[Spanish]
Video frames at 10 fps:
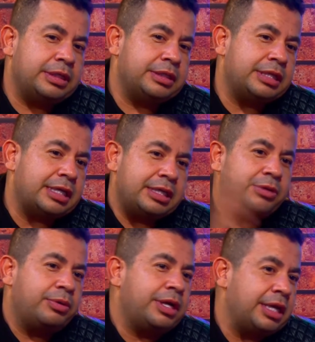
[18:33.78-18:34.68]
ya
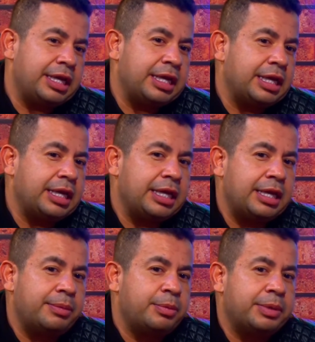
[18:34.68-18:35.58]
llegó en, el, en
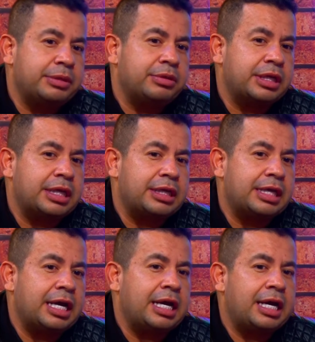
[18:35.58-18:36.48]
el momento de que
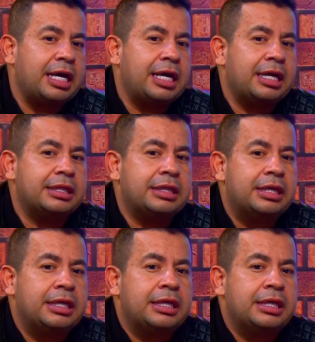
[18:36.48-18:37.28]
ya